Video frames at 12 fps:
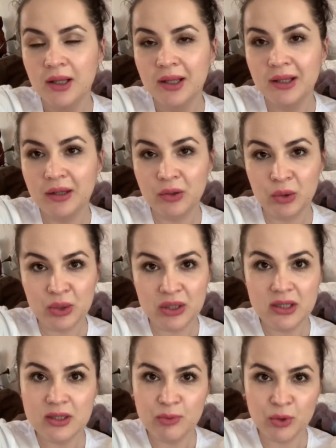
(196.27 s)
Я говорю,
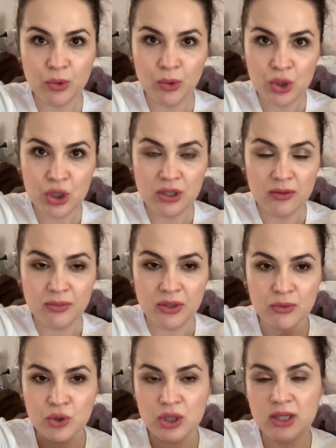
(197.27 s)
сходи, подключи.
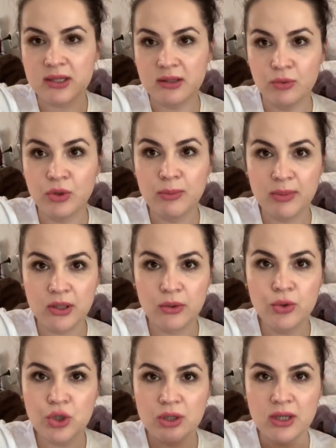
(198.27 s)
Потому что часто он не
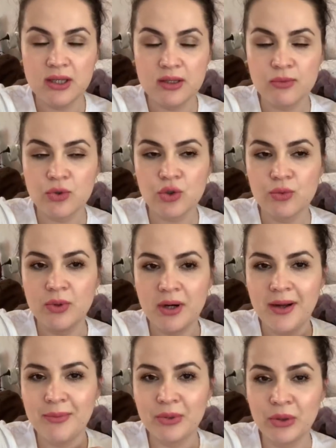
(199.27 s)
подключен, на зиму уже
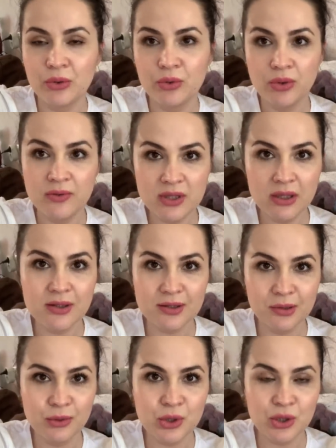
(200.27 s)
убираем. Я говорю, на всякий
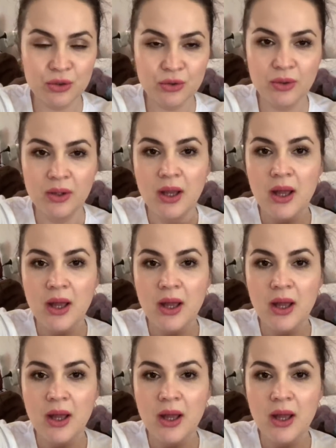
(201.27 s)
случай. Но ну.